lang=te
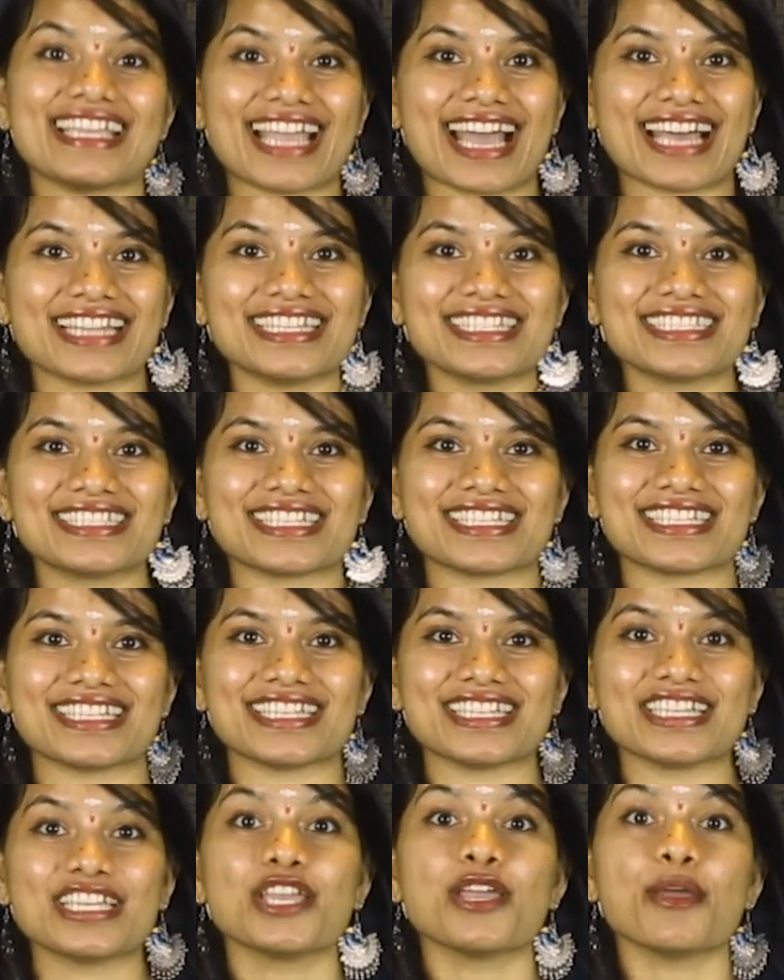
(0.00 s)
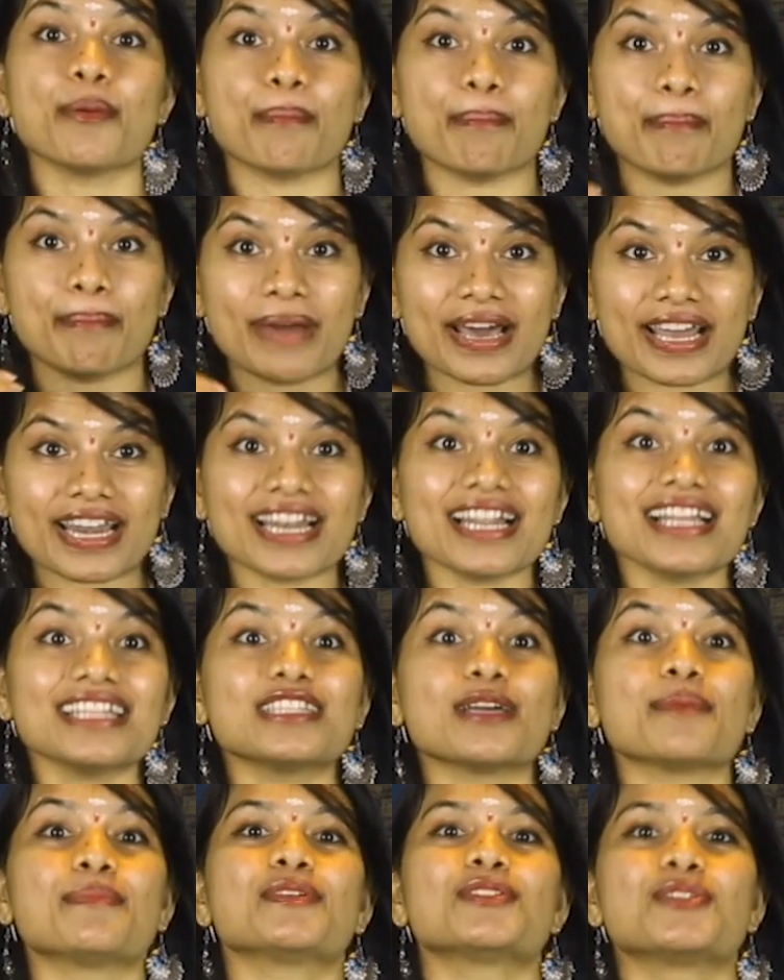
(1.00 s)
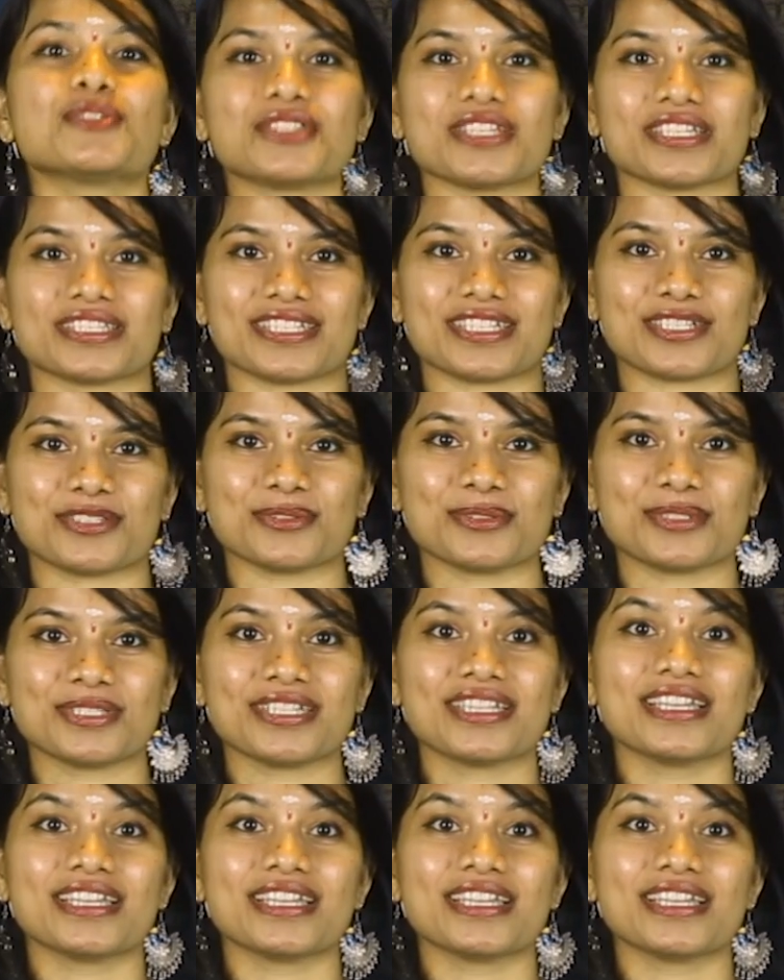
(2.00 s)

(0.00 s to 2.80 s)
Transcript: యాదర్శికి మరలా తపస్సు చేశాడు